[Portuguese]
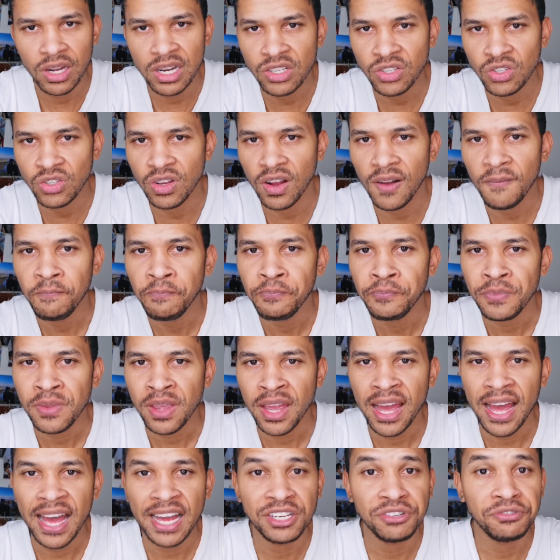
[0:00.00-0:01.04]
Olha só
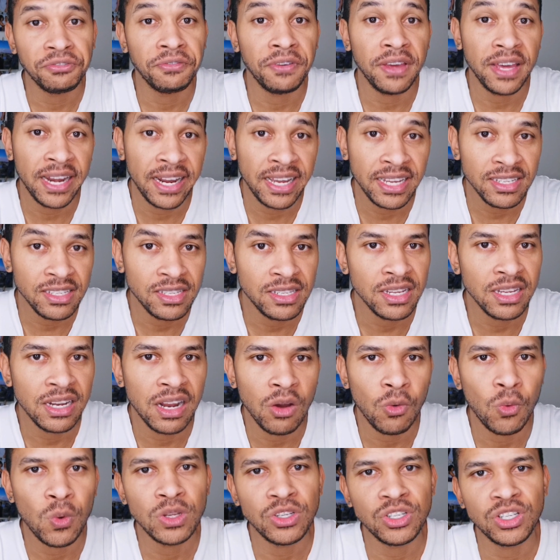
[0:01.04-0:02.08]
a diferença
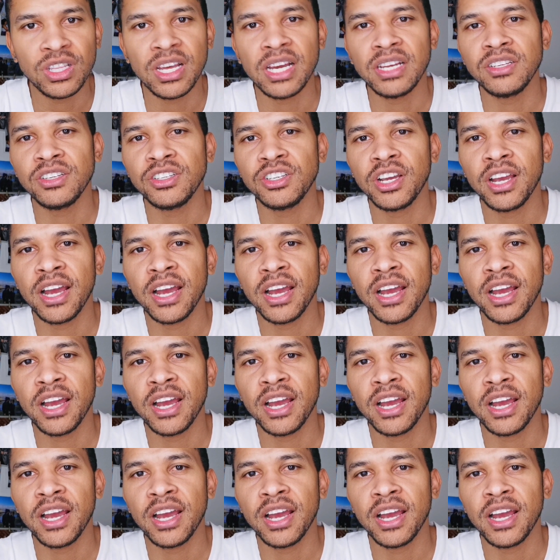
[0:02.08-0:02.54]
na quantidade